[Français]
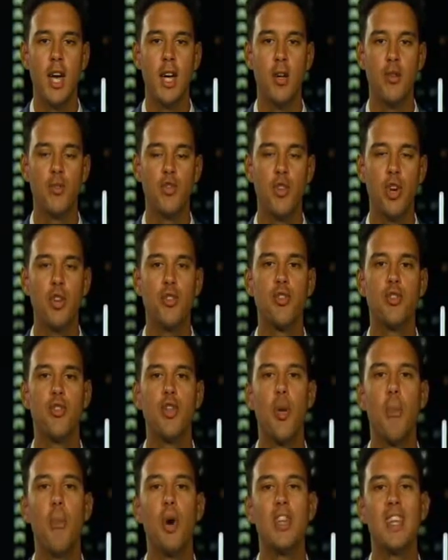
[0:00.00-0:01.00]
une sorte
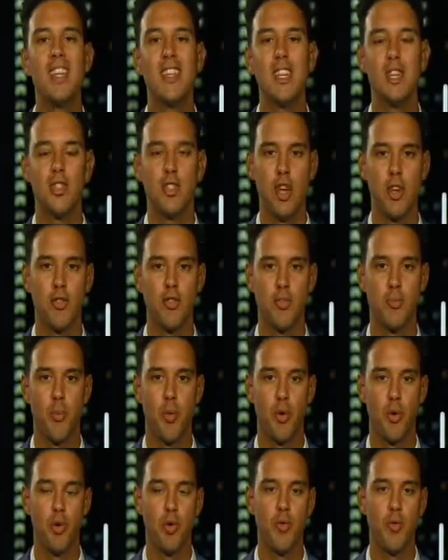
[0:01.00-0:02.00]
de monnaie d'échange
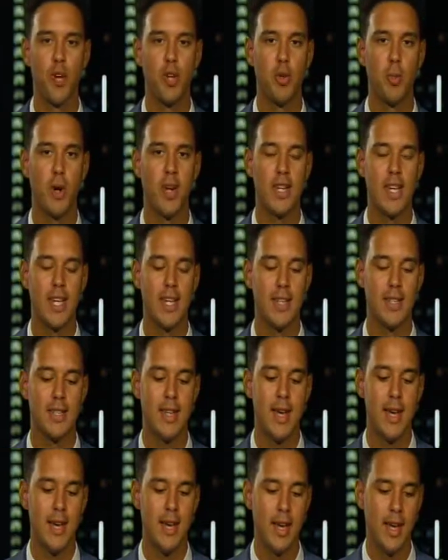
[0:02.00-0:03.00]
pour le gouvernement
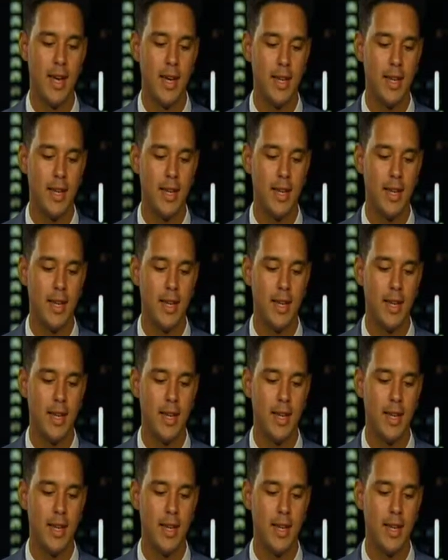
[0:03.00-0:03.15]
canadien.